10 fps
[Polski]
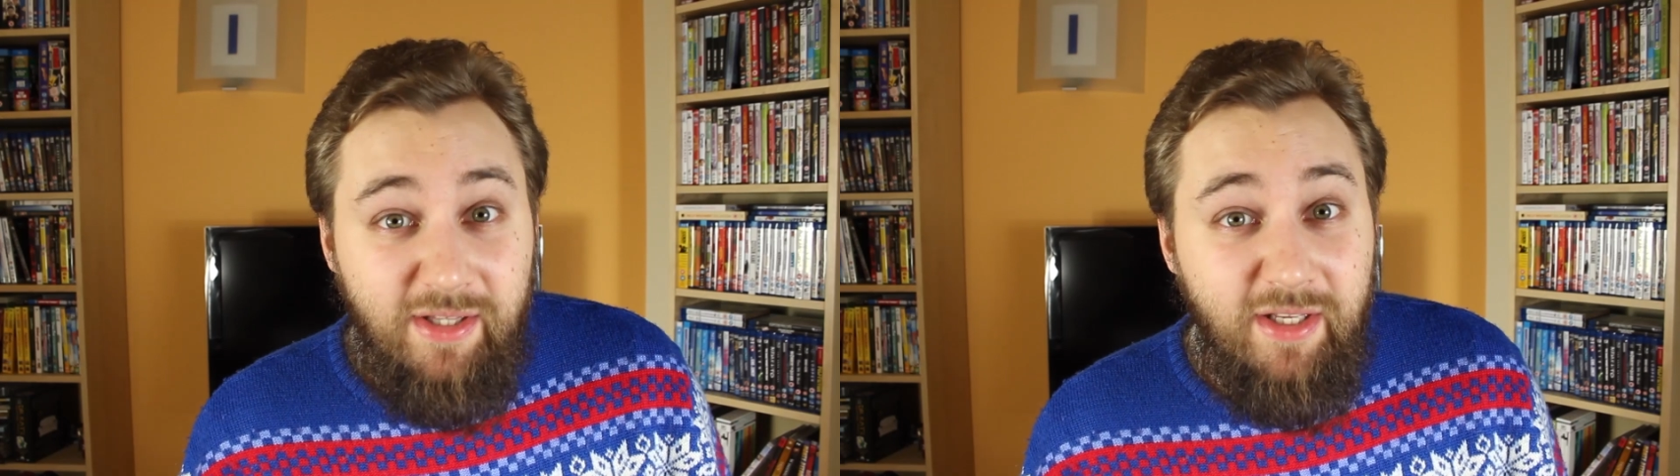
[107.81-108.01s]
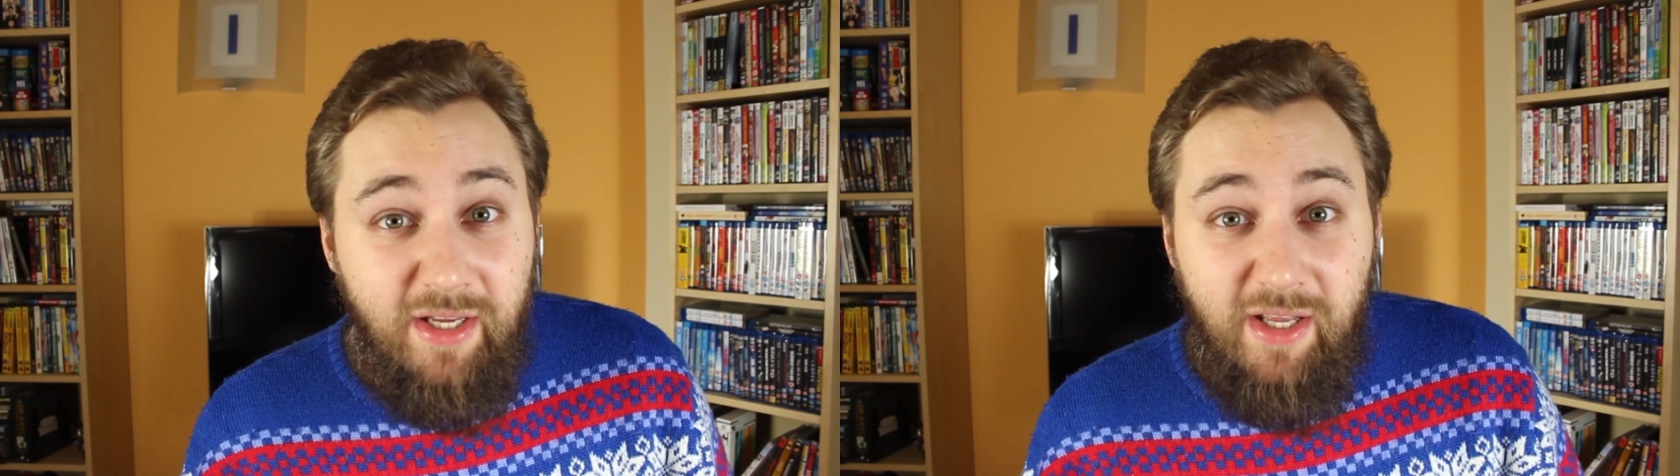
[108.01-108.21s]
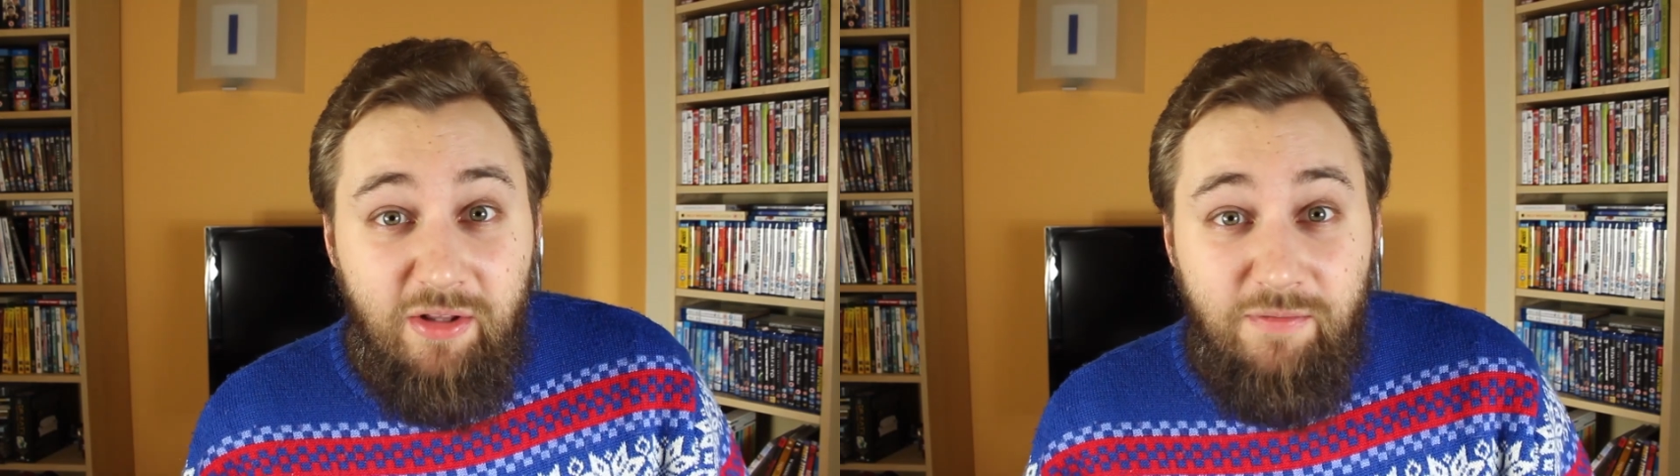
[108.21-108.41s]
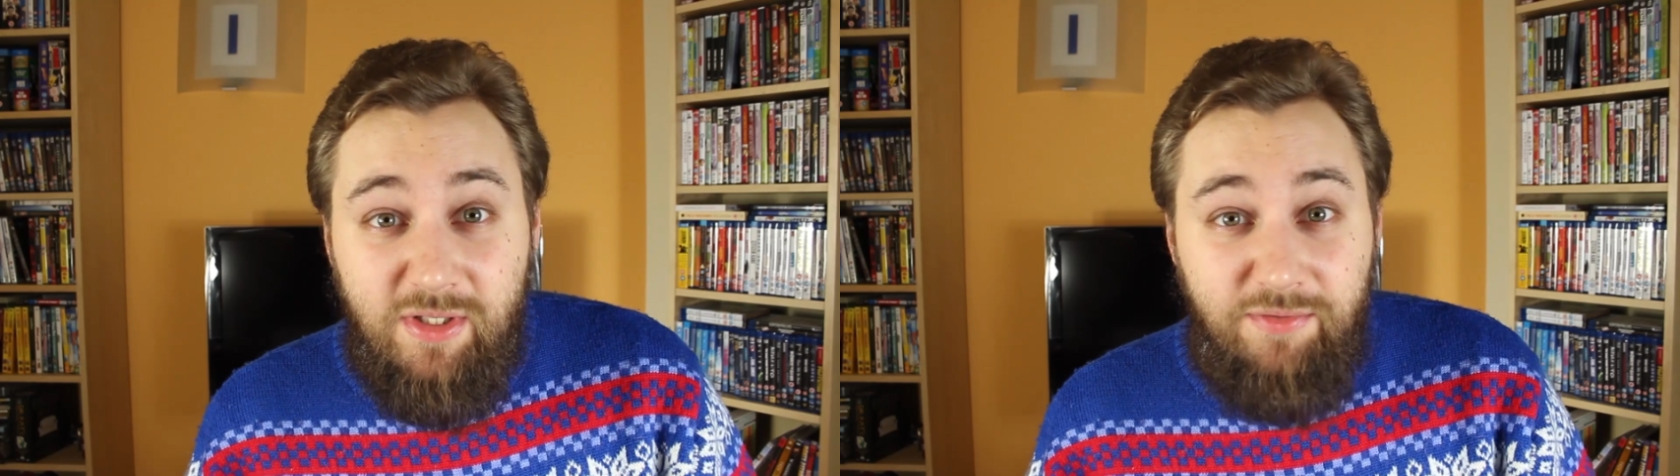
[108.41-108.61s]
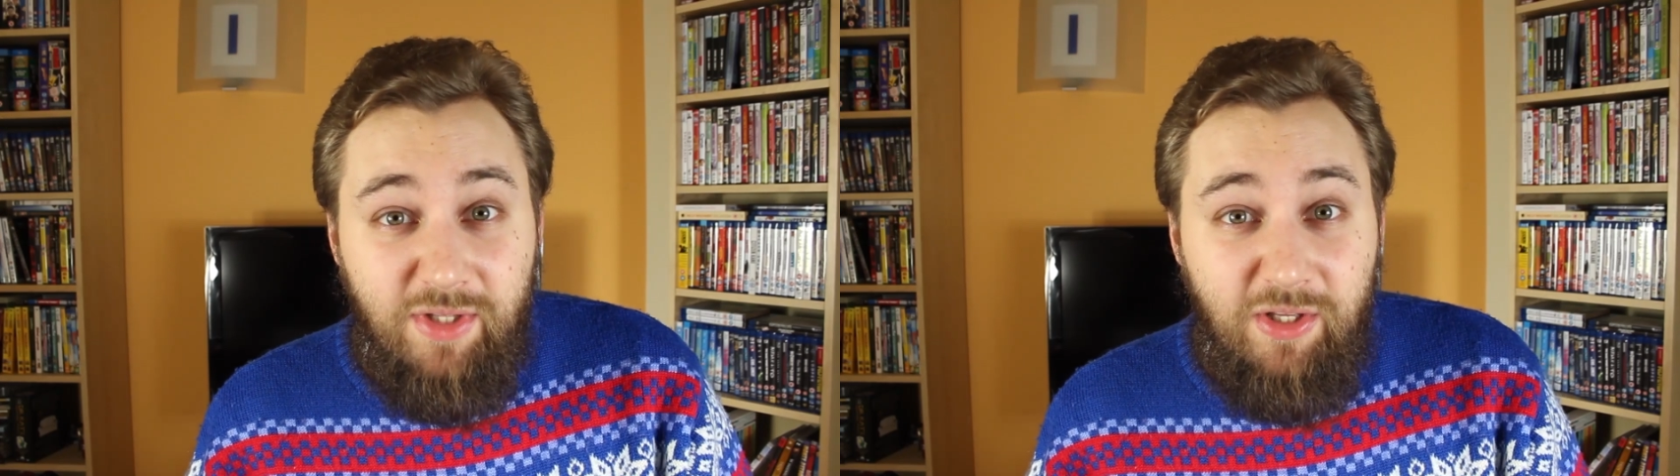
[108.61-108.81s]
tak jak ja do
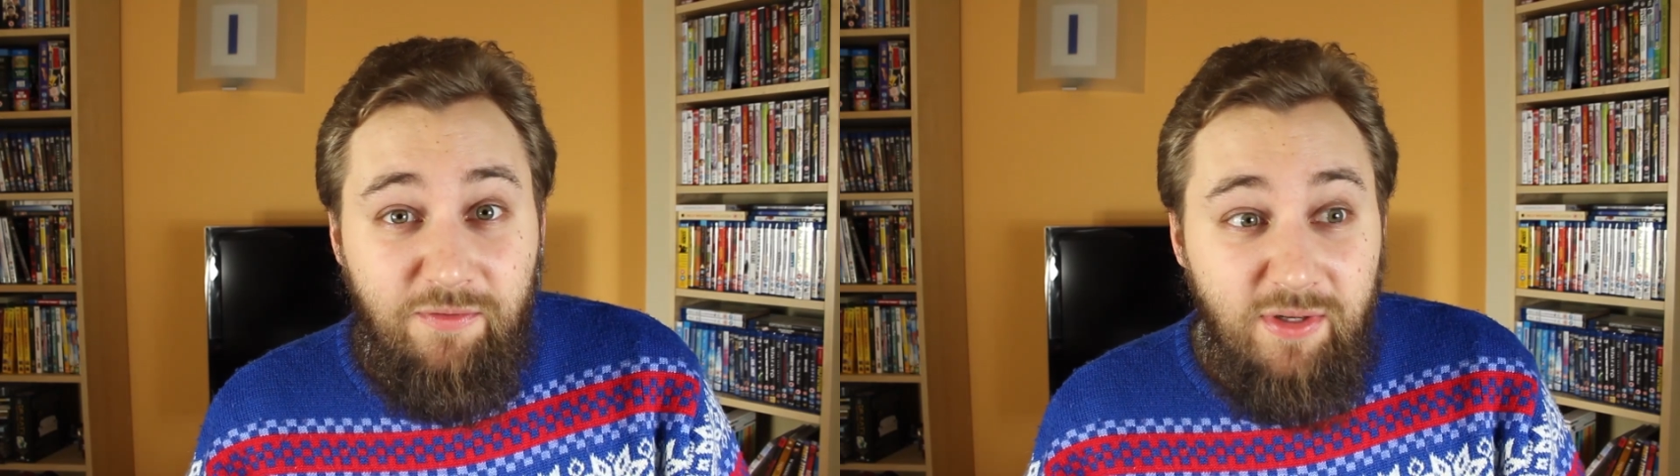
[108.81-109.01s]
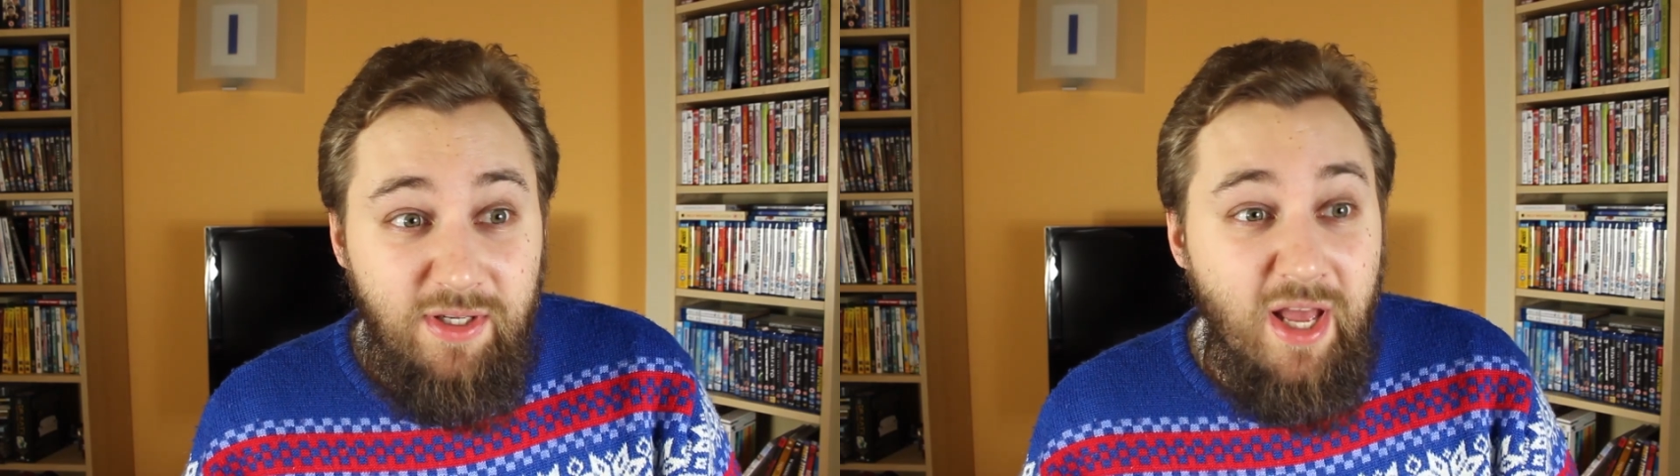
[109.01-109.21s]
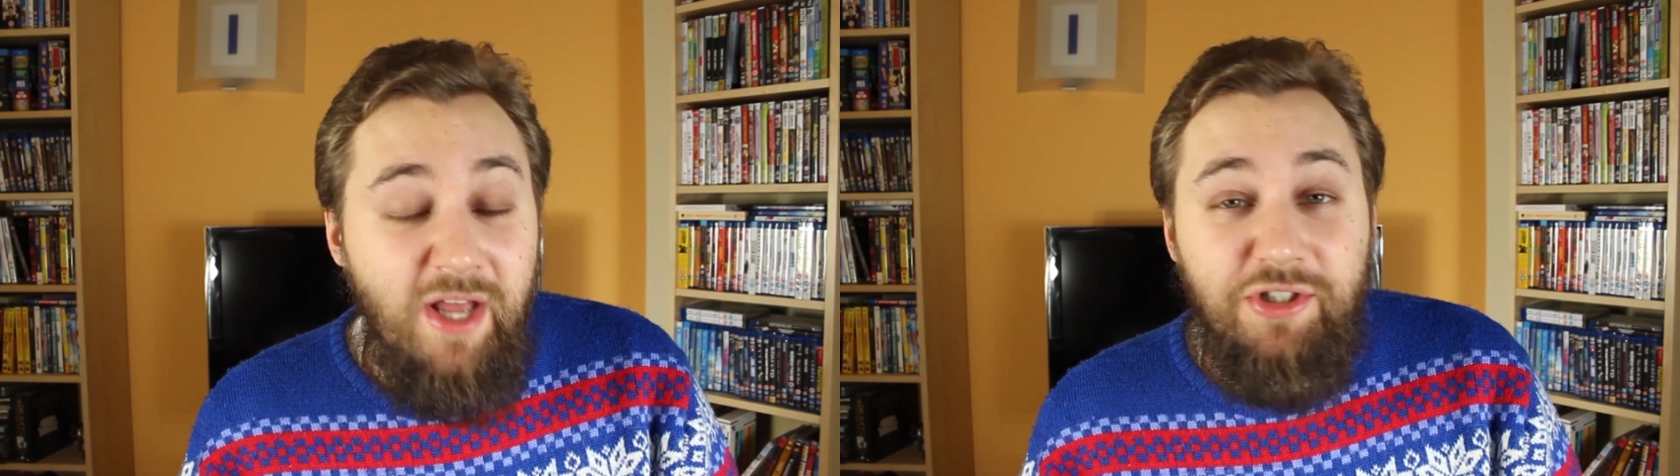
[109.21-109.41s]
was w tej chwili,